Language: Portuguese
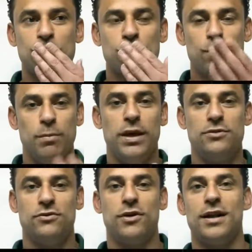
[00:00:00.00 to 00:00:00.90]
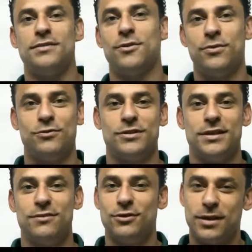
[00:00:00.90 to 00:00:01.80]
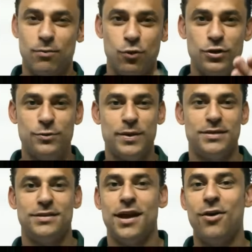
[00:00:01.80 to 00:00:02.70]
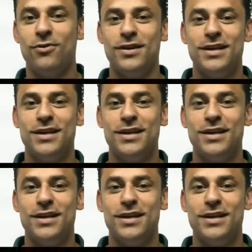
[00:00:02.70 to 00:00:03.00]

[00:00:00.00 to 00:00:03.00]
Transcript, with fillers: um beijo no coração para você. Você é muito especial.